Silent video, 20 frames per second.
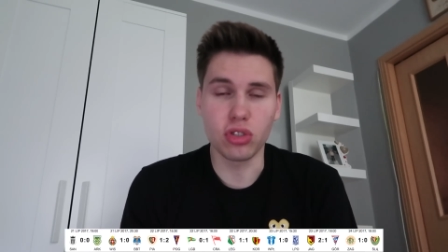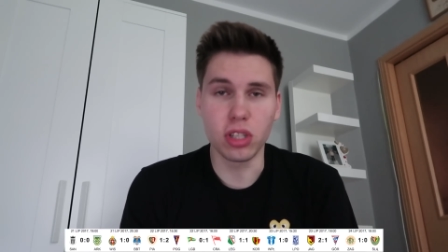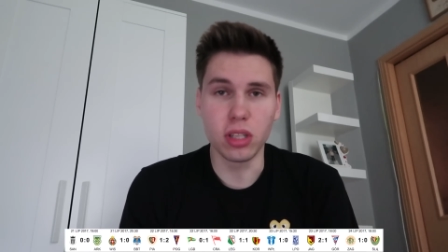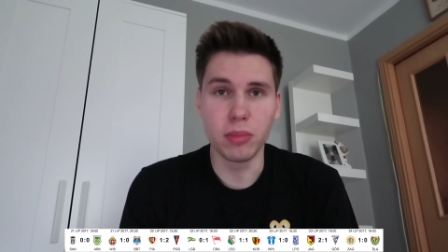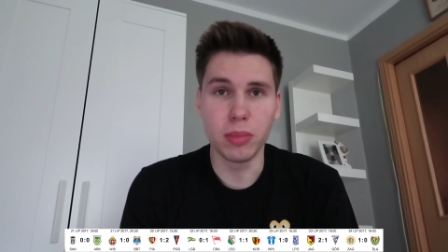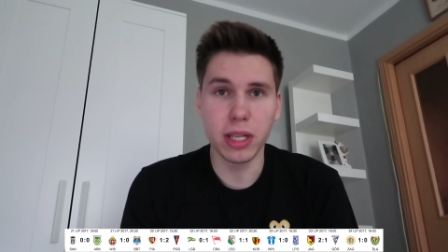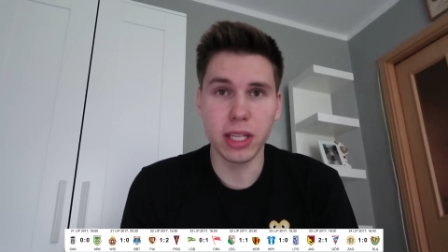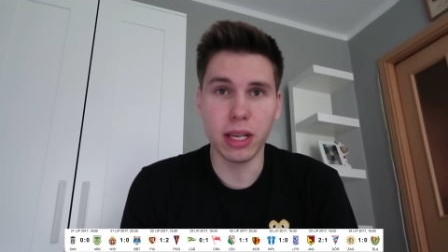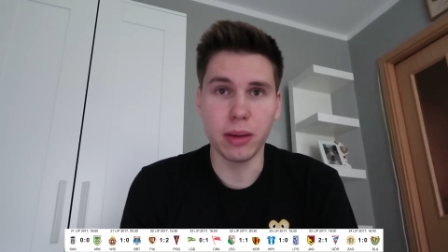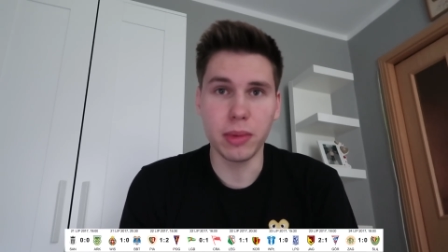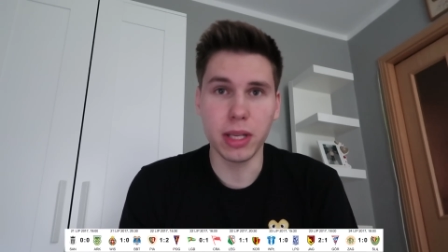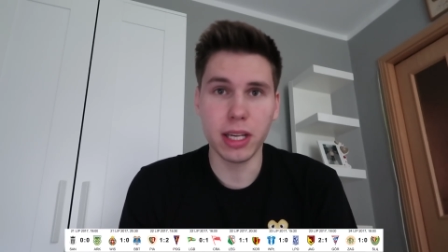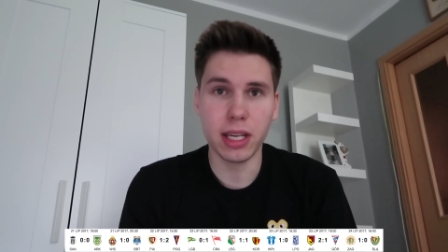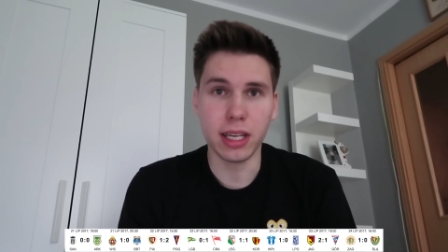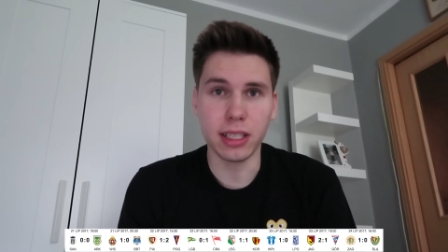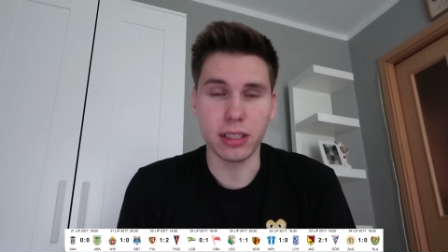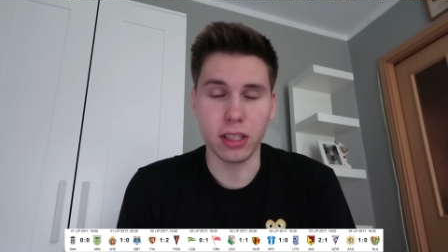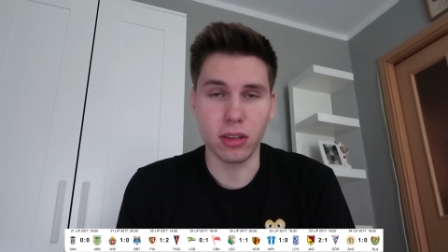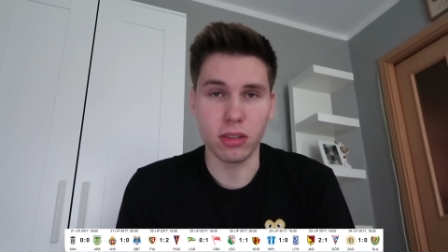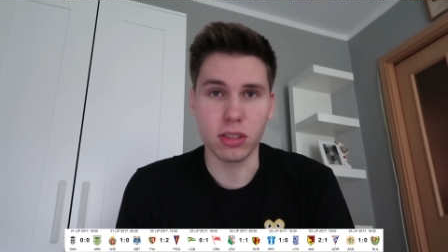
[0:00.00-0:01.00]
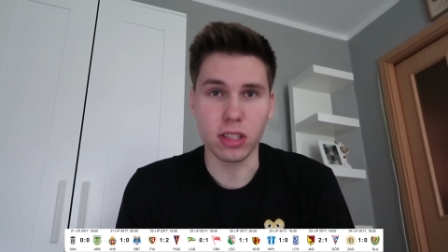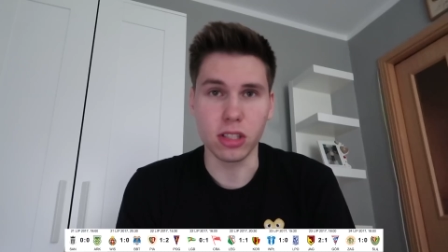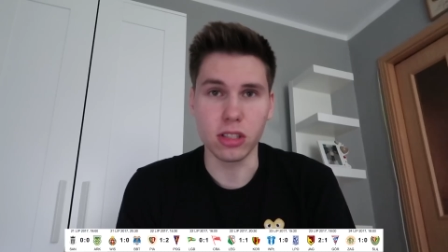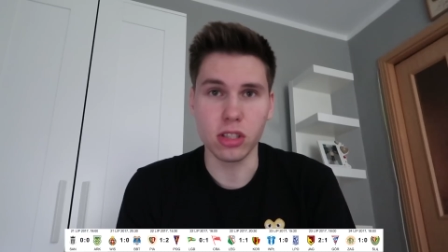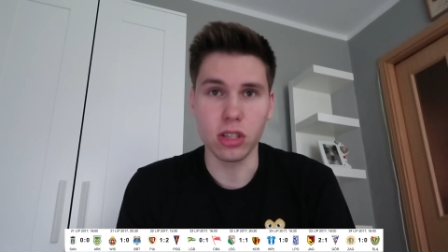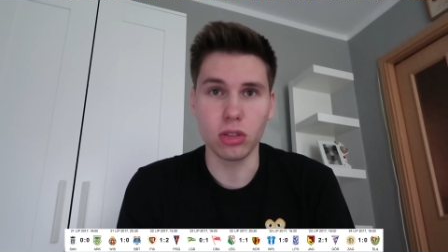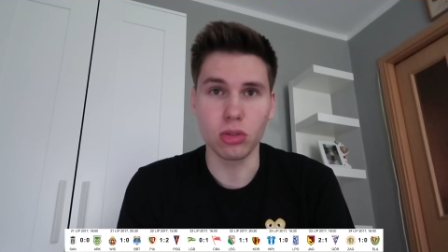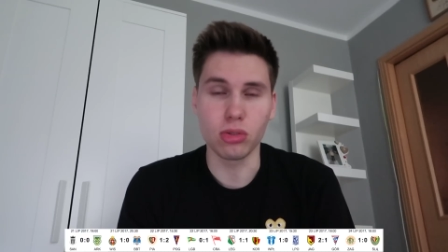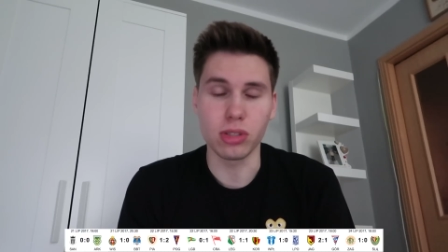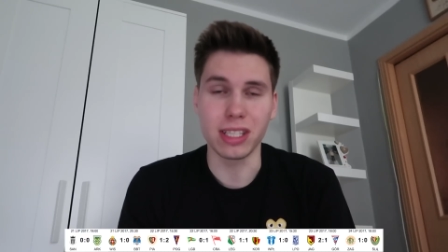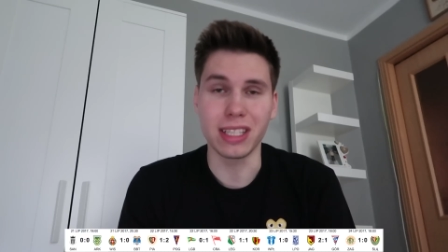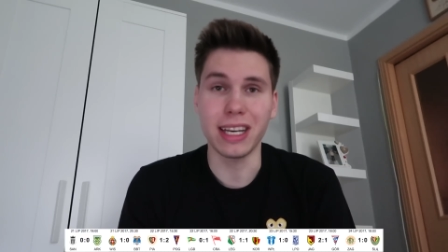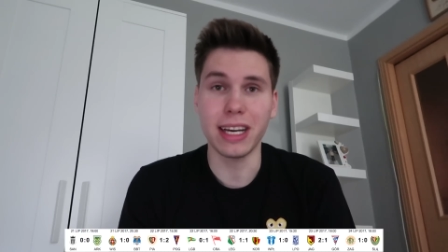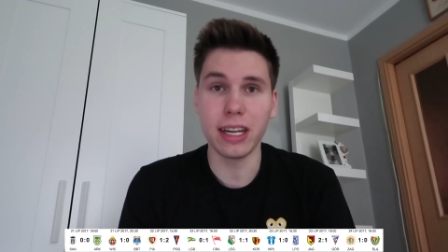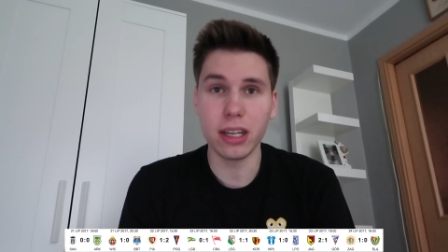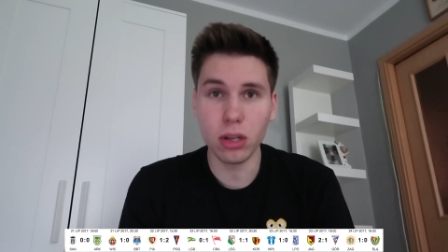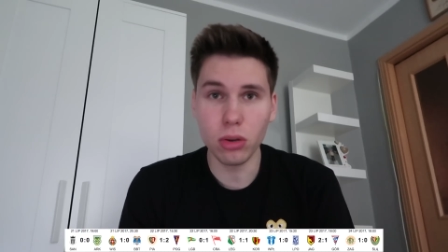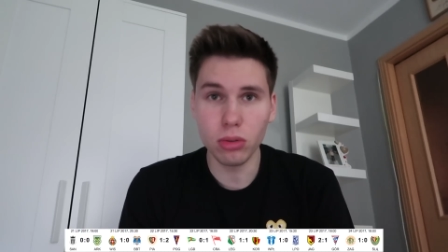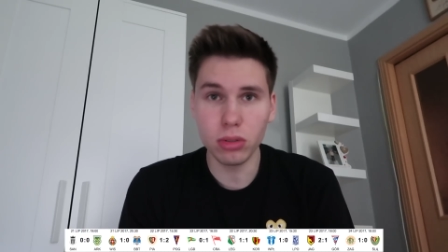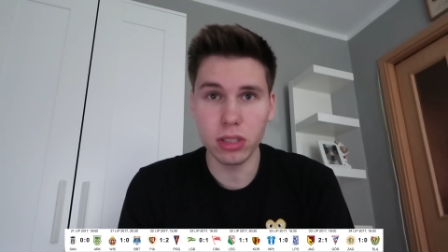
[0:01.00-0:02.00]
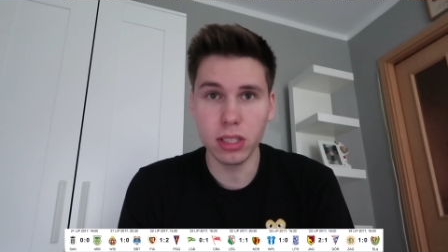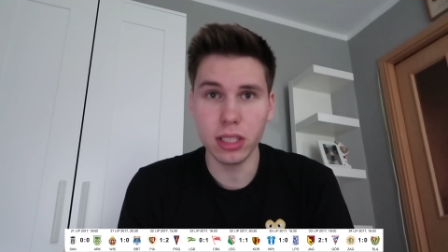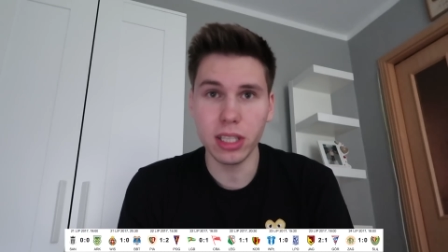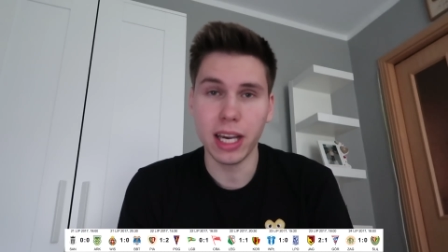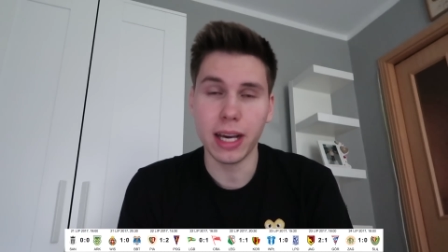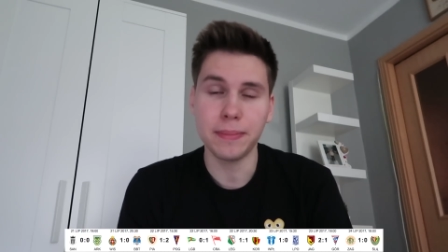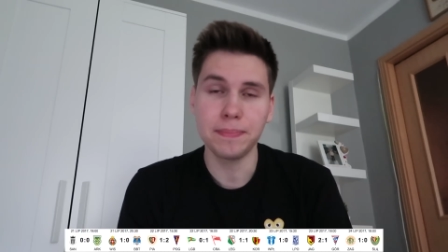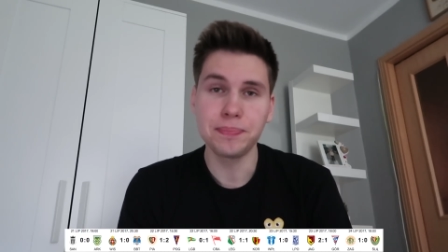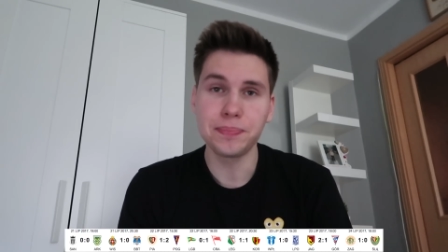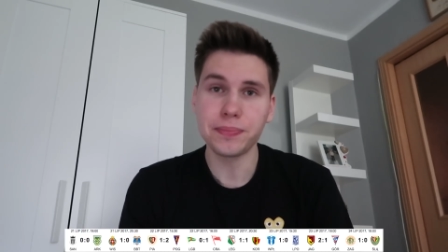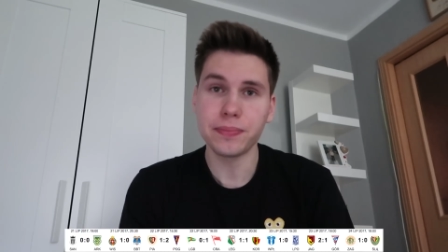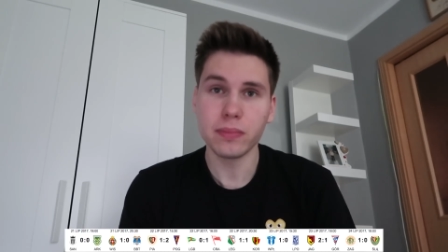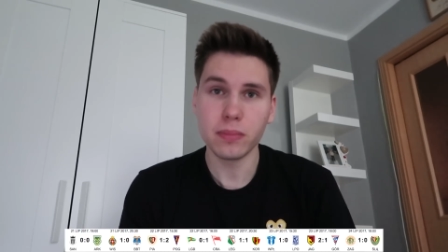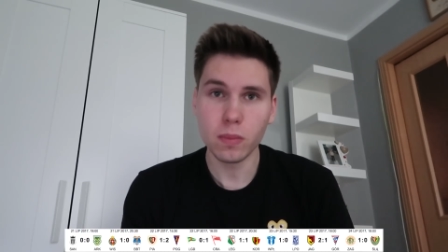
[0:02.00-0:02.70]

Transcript: czyli Beniaminka tego sezonu z Arką Gdynia.